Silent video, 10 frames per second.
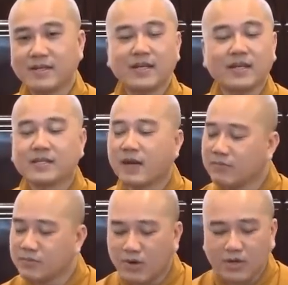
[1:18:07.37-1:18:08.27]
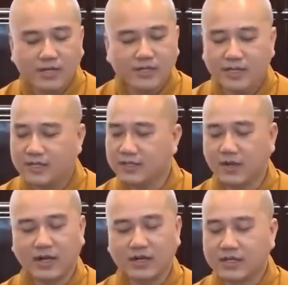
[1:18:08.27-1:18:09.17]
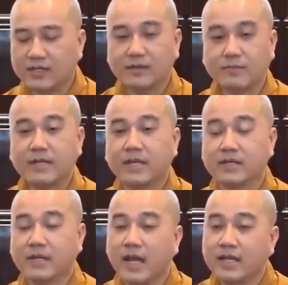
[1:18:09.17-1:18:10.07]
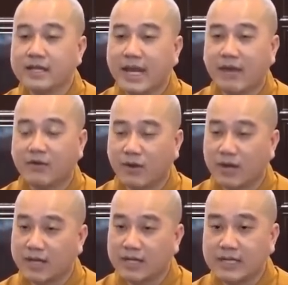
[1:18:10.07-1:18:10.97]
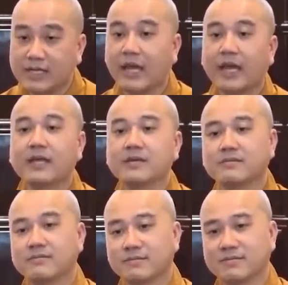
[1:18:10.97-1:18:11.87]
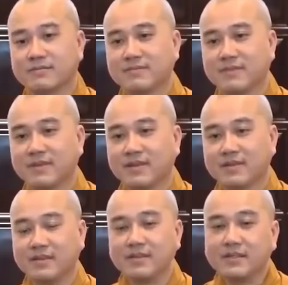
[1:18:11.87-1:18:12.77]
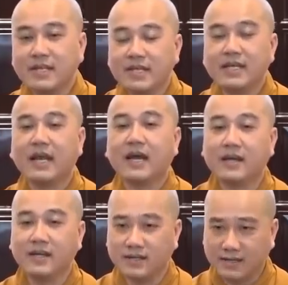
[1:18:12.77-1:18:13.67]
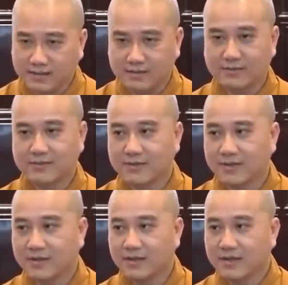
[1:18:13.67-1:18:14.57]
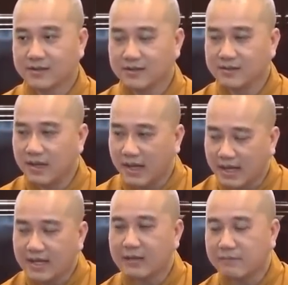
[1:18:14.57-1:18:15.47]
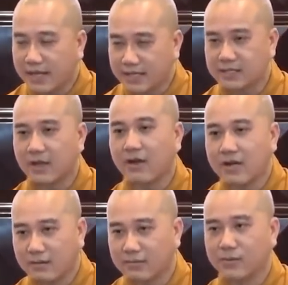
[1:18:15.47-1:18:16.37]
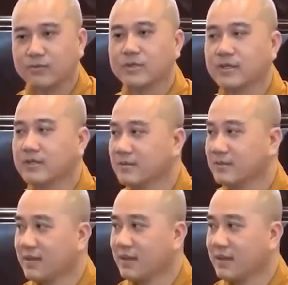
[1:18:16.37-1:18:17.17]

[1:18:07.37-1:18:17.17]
Cho nên không có cái gì gọi là nghi thức. Bây giờ thế nào gọi là nghi lễ? Chữ nghi là hình thức, chữ lễ là bày tỏ lòng cung kính.